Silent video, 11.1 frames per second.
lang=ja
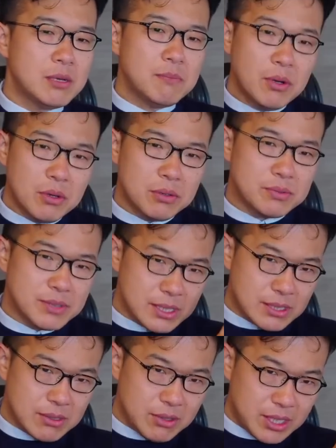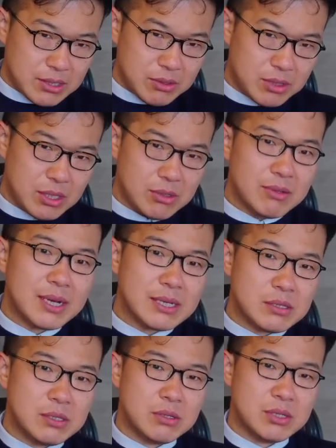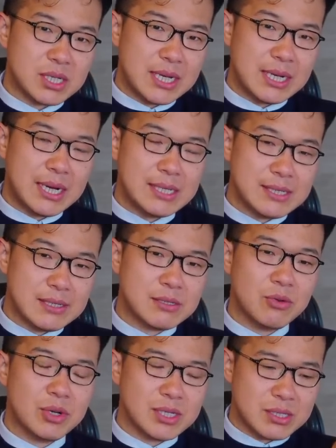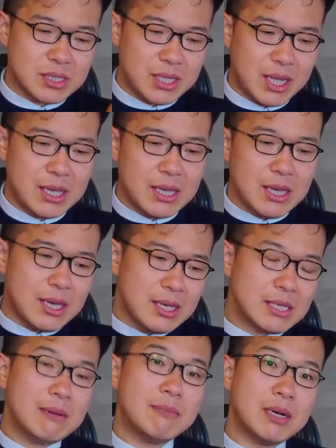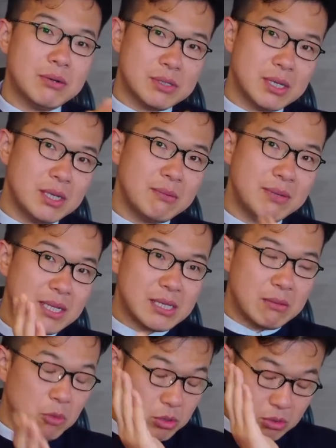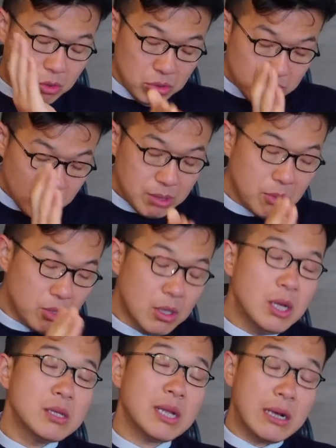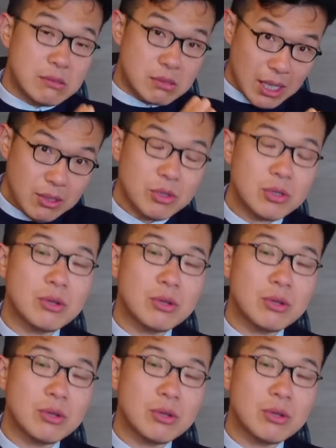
もう複雑さを生きるっていうのは10時間解説動画付きで35,000円で、皆さんも本当にもうたくさんの